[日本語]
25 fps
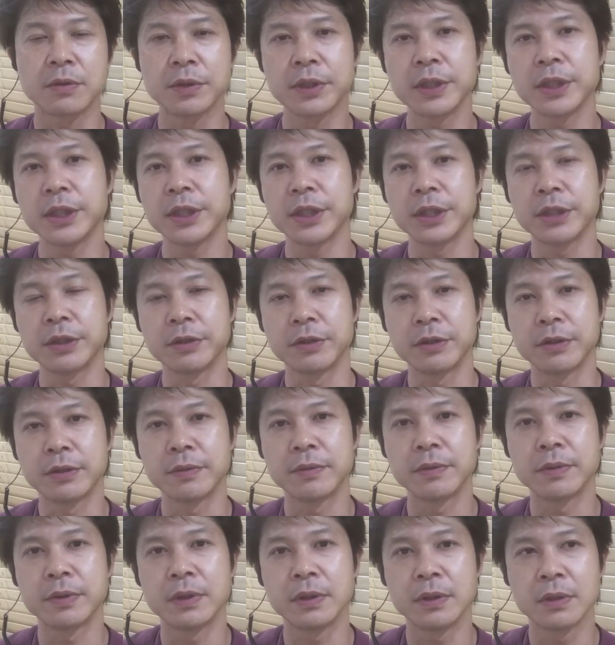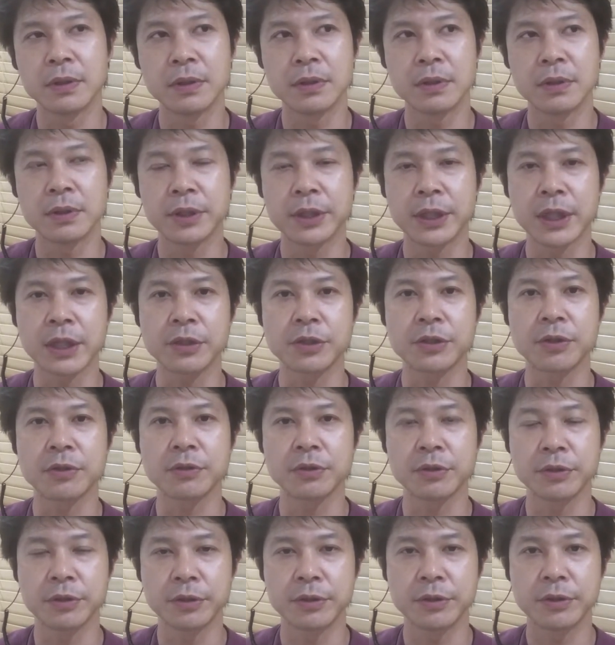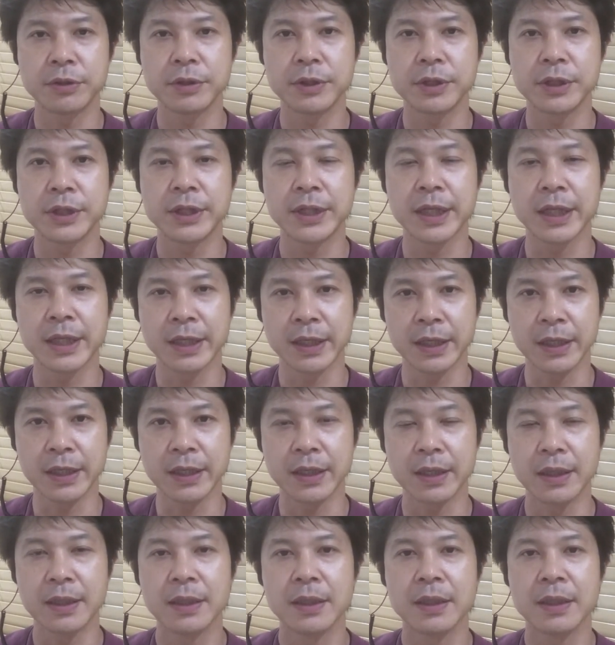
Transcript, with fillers: クリーニング、うん、着色歯石